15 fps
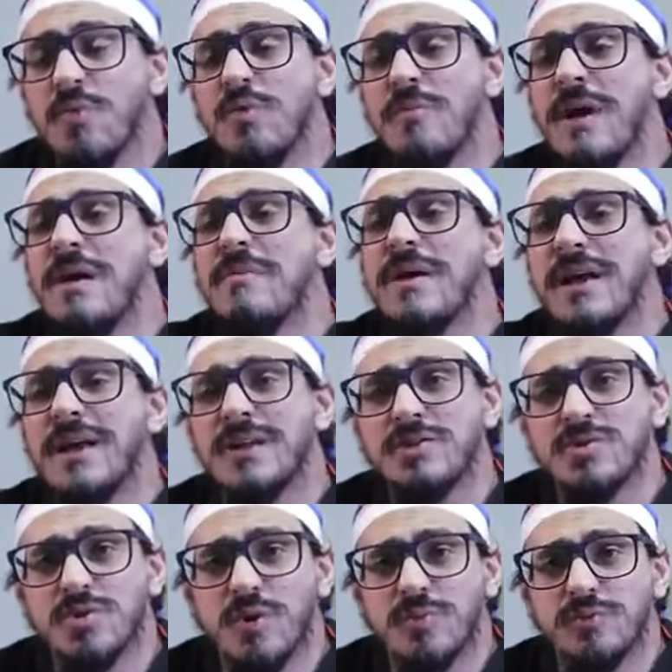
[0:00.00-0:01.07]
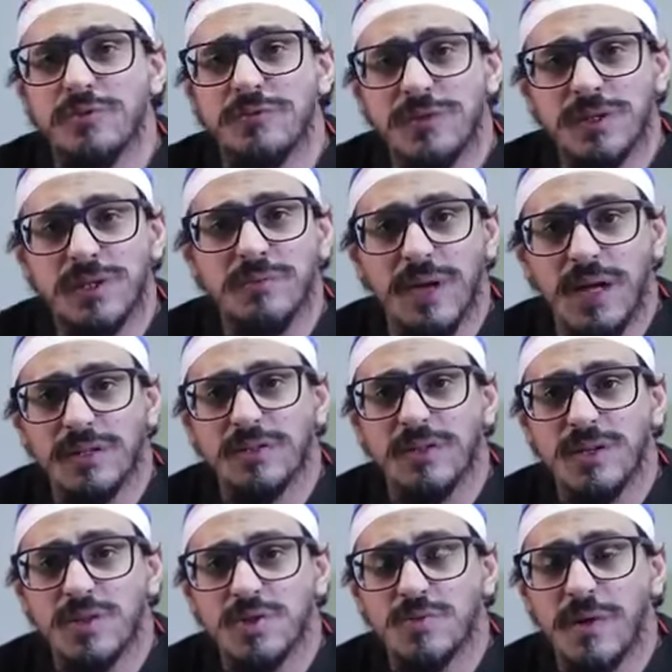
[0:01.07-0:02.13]
ومهما كانت صعوبته بفضل من عند
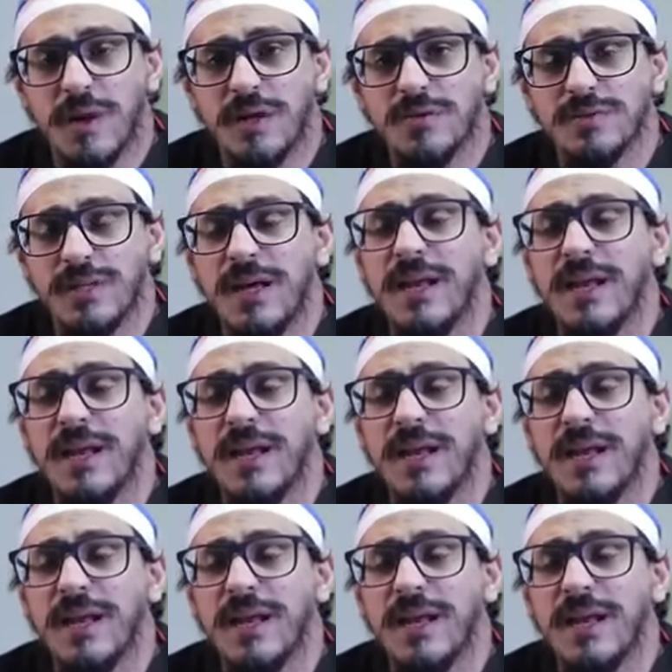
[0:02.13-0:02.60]
الله سبحانه